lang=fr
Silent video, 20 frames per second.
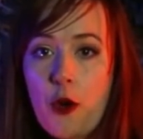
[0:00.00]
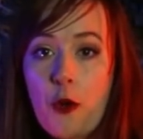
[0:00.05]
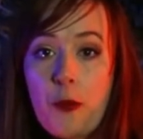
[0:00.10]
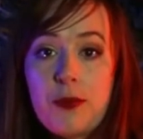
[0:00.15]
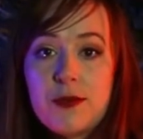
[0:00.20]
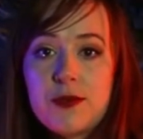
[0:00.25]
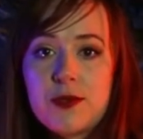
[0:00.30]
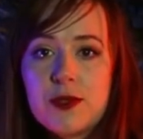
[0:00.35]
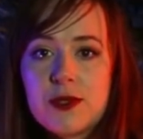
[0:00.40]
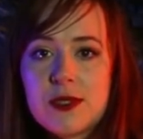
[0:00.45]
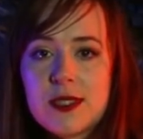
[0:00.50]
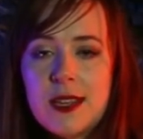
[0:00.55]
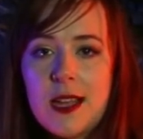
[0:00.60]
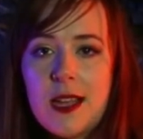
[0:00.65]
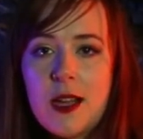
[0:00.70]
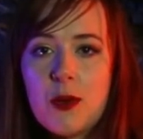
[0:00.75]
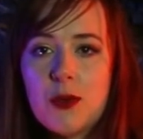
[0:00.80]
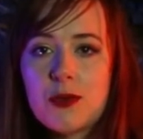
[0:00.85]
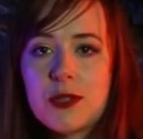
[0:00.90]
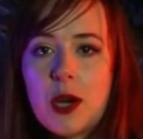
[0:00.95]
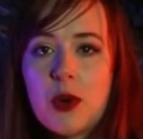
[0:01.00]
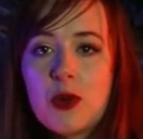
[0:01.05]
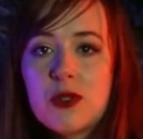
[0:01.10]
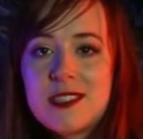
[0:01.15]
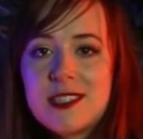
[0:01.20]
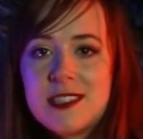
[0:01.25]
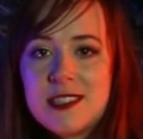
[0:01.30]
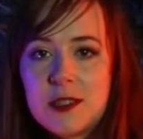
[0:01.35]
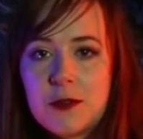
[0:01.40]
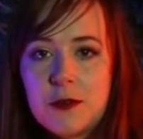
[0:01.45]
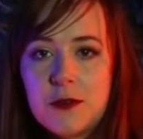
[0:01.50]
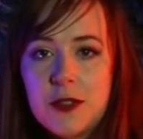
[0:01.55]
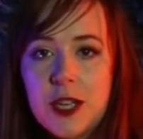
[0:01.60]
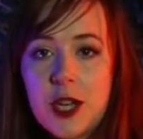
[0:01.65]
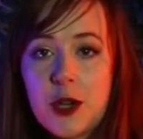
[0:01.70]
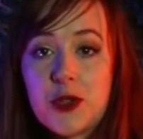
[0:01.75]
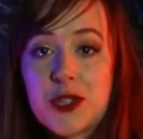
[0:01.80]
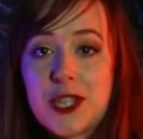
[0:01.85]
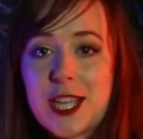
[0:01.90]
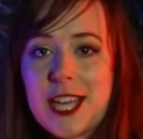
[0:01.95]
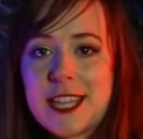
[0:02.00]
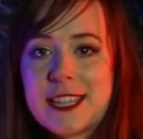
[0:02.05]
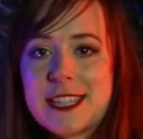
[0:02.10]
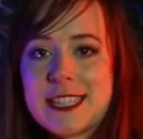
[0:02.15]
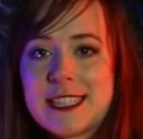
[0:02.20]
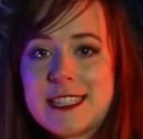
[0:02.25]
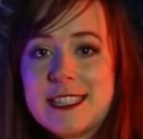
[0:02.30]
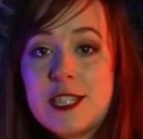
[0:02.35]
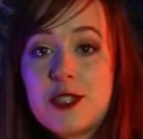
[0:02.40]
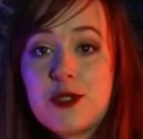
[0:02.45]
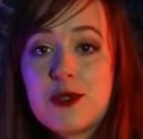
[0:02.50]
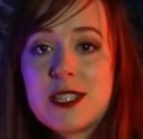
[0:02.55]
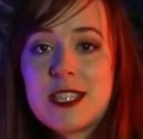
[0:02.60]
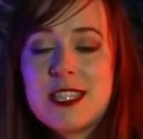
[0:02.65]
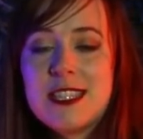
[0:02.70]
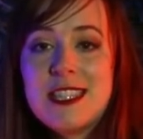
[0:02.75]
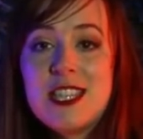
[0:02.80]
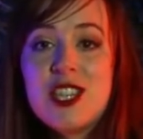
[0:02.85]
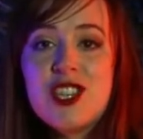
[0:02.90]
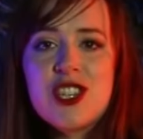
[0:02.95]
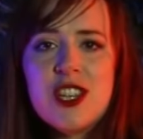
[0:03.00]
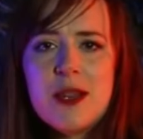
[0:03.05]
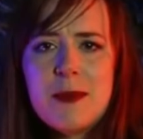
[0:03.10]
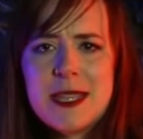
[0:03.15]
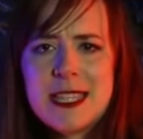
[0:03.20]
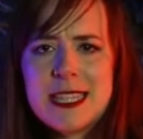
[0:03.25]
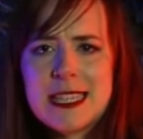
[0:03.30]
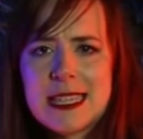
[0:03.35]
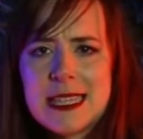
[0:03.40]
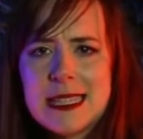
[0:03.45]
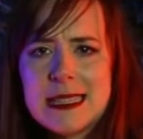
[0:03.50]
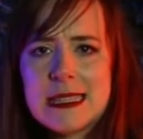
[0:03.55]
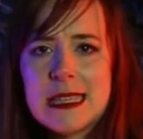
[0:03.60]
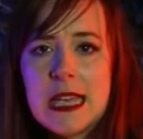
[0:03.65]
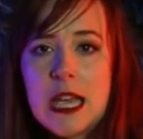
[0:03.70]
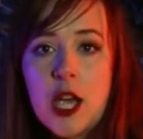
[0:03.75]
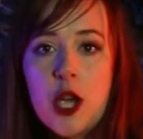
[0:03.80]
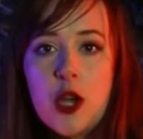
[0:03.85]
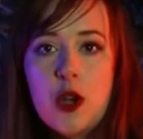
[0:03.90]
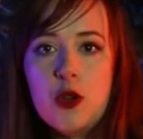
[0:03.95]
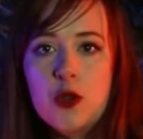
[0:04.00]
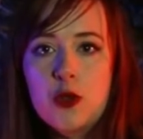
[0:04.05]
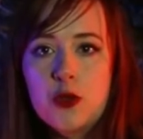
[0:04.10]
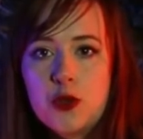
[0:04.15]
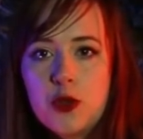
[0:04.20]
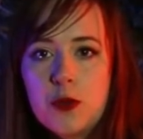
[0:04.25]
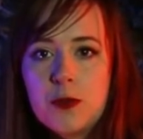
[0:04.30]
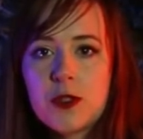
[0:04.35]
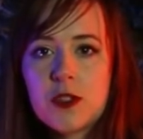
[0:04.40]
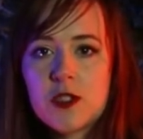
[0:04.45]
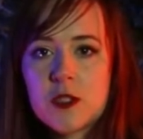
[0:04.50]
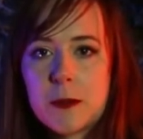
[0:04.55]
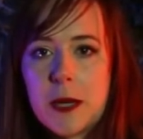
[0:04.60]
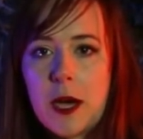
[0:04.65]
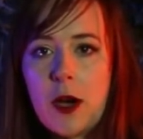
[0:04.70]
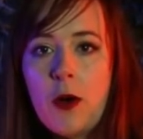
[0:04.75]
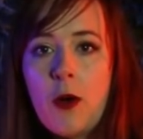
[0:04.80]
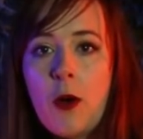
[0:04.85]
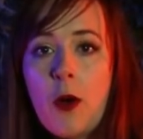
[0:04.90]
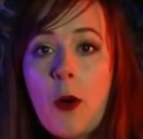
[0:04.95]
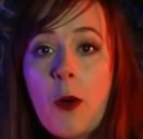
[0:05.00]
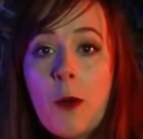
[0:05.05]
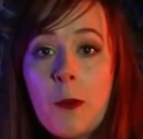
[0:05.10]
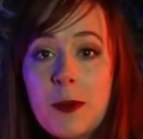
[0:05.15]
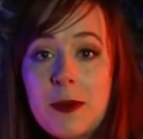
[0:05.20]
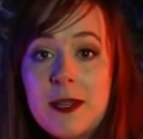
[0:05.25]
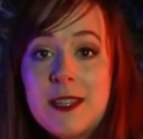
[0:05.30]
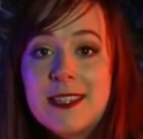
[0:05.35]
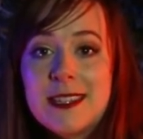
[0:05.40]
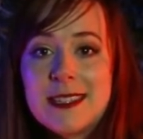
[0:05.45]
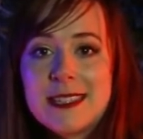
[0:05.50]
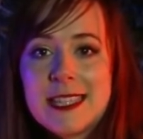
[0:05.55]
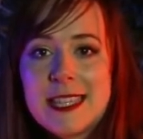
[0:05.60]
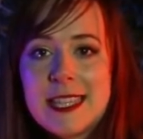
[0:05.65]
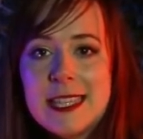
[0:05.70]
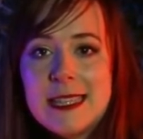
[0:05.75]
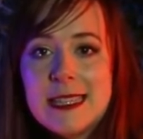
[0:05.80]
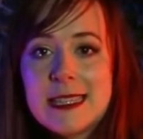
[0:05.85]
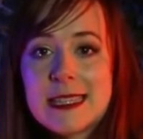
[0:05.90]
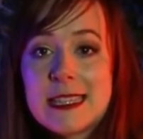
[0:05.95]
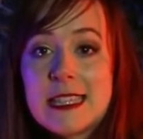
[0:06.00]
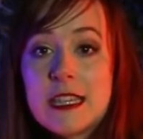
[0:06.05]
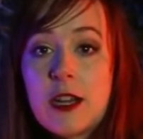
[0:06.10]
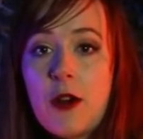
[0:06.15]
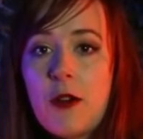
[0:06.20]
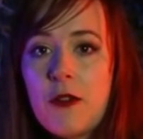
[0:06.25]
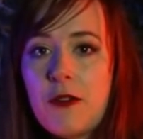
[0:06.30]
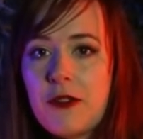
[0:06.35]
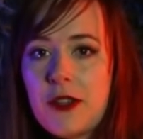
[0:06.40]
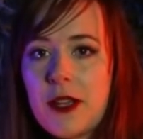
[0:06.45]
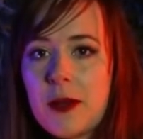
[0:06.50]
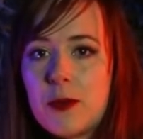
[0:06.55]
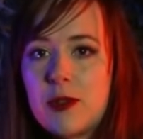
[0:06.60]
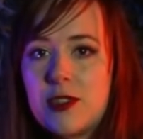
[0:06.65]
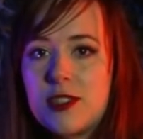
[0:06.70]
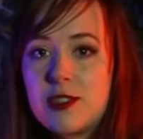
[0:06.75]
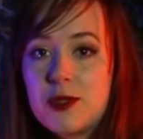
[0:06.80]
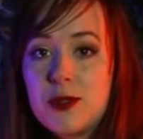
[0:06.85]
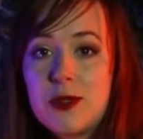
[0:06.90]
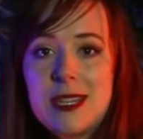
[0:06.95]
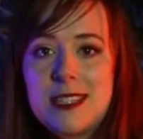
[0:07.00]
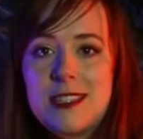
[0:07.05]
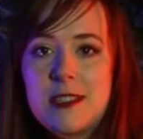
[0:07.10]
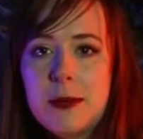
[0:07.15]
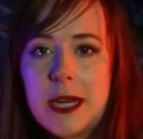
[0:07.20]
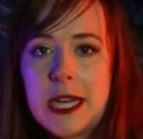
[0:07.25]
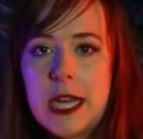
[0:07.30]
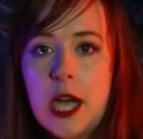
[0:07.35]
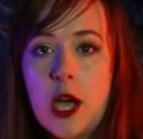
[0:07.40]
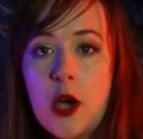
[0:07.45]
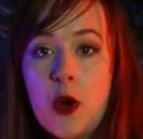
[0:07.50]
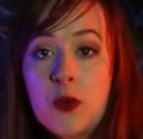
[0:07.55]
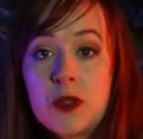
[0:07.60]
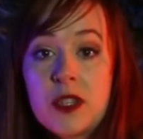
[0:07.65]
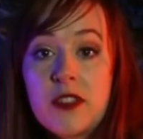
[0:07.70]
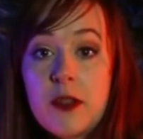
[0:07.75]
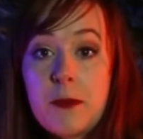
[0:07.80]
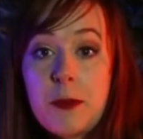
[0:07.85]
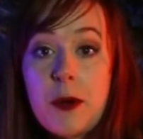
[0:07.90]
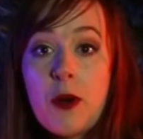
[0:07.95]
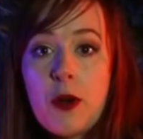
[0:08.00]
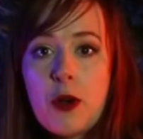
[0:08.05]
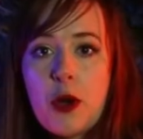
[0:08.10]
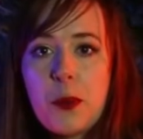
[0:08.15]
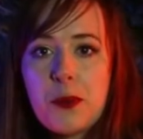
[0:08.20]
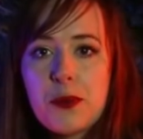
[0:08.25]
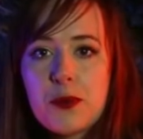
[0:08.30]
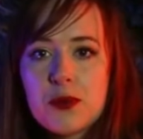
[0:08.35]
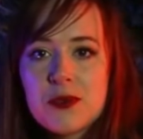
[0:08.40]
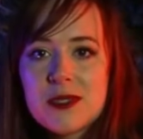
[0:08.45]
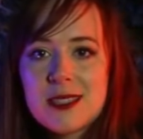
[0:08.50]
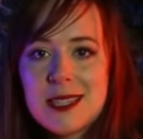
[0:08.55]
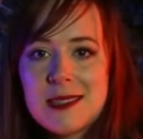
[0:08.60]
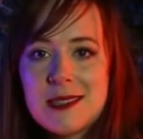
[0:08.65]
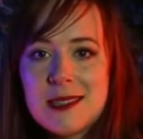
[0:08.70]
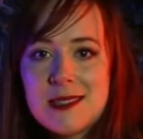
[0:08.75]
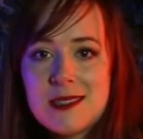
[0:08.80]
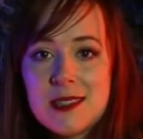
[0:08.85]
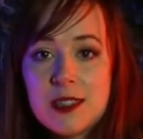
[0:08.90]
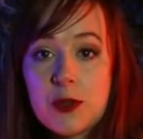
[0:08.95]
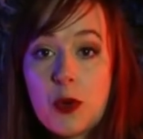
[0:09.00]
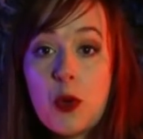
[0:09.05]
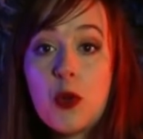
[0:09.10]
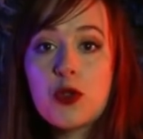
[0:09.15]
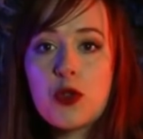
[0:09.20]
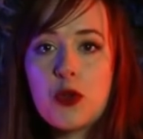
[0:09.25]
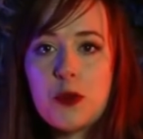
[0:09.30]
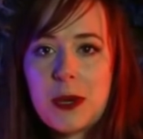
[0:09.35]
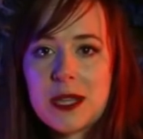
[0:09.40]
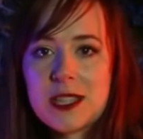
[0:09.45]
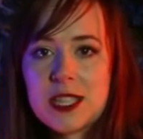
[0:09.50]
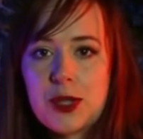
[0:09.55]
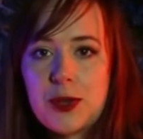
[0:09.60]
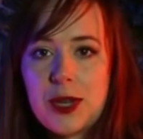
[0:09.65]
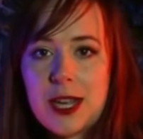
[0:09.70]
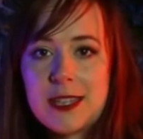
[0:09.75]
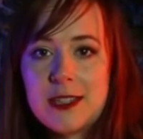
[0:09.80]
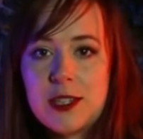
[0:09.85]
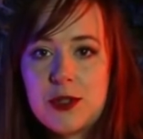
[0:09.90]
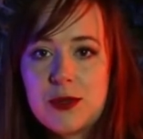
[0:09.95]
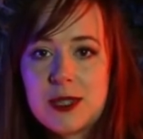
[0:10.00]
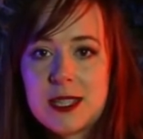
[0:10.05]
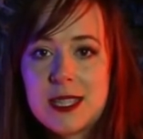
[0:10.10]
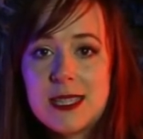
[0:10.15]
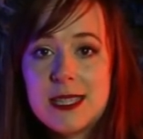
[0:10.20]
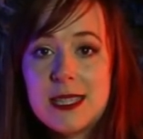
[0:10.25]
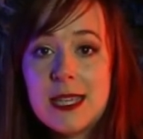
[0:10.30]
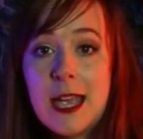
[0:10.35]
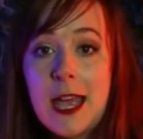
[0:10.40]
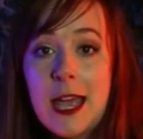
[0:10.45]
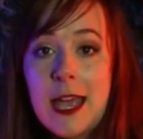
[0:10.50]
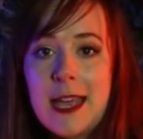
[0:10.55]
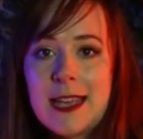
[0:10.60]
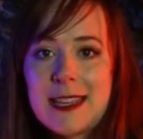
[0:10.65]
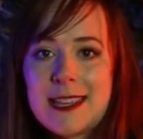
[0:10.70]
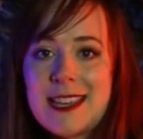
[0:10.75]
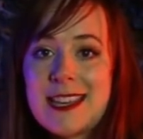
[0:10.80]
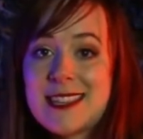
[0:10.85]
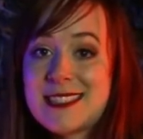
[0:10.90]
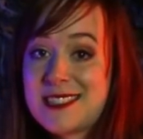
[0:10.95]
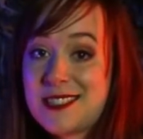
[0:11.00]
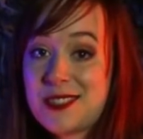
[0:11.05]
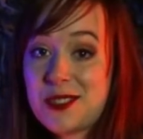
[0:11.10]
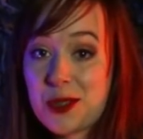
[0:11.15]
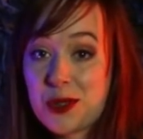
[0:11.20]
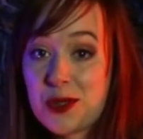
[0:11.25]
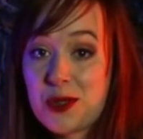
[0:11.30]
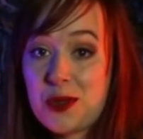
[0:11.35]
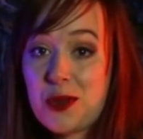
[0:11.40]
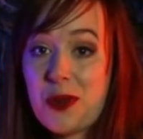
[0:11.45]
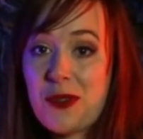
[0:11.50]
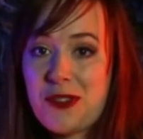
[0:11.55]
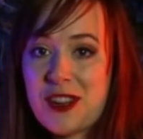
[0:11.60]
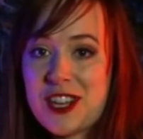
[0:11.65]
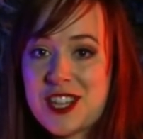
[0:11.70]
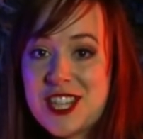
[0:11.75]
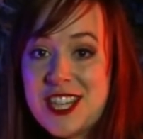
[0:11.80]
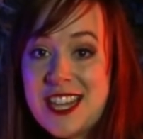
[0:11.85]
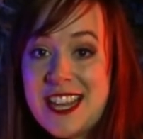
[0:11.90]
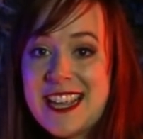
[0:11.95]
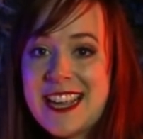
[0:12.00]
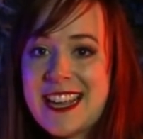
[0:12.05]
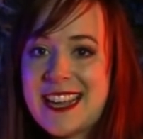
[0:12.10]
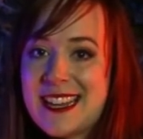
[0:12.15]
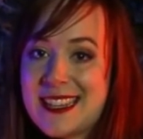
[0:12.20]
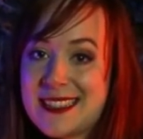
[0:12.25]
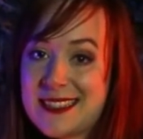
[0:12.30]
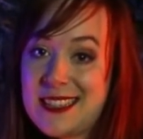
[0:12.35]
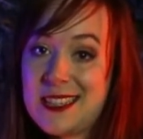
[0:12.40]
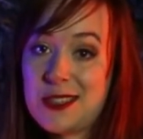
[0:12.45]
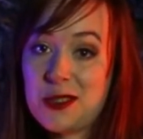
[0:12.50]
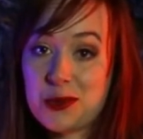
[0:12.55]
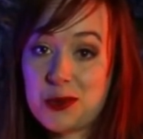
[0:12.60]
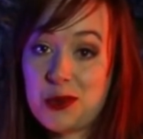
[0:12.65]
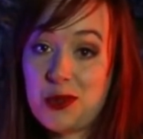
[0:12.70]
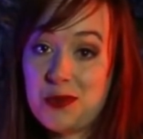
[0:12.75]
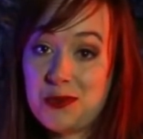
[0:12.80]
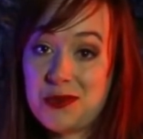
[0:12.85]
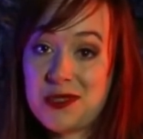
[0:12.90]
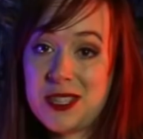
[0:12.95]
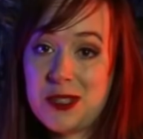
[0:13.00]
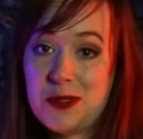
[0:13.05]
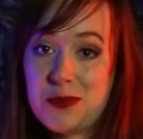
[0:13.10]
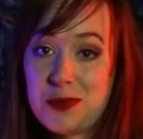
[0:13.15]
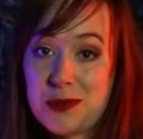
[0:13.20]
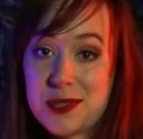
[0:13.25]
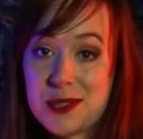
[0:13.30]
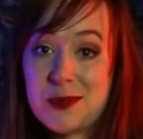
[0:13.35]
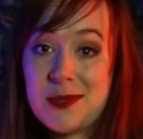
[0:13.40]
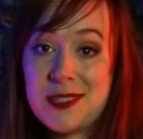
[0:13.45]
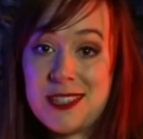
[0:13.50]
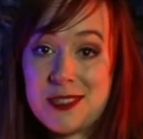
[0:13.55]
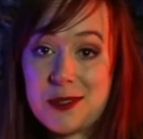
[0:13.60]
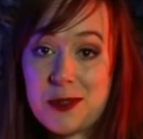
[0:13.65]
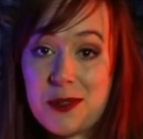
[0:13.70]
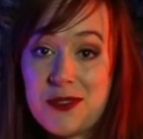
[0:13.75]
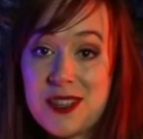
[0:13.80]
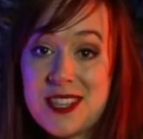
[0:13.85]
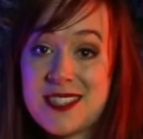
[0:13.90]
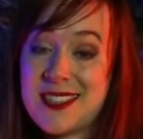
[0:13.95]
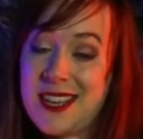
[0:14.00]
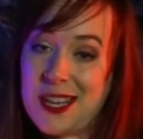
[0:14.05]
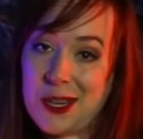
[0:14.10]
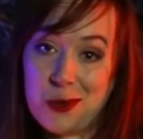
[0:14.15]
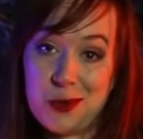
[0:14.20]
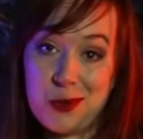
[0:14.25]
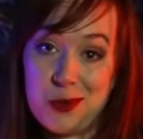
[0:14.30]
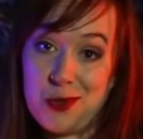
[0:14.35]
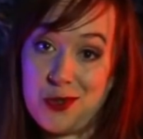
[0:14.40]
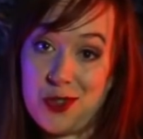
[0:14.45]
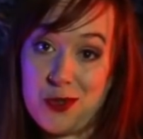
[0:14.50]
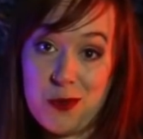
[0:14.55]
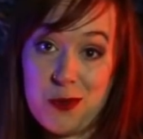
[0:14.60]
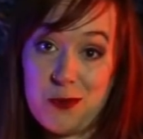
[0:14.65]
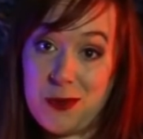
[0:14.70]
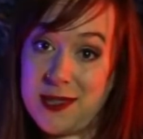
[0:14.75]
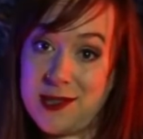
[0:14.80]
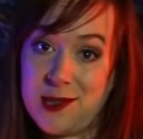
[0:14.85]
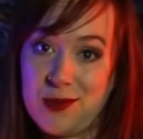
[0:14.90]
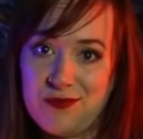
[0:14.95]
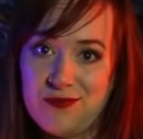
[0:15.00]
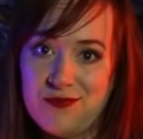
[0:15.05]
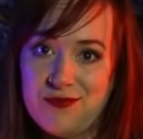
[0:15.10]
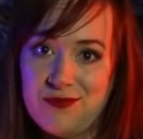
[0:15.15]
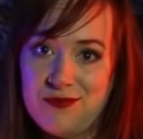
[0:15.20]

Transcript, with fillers: En plus de cela, on a aussi découvert une caractéristique jusqu'ici jamais décrite, le dôme transparent empli d'un liquide qui renferme les yeux de l'animal. On n'avait pas encore pu constater cette autre particularité jusqu'ici, car cette structure fragile éclatait quand on remontait le poisson à la surface à cause du changement de pression.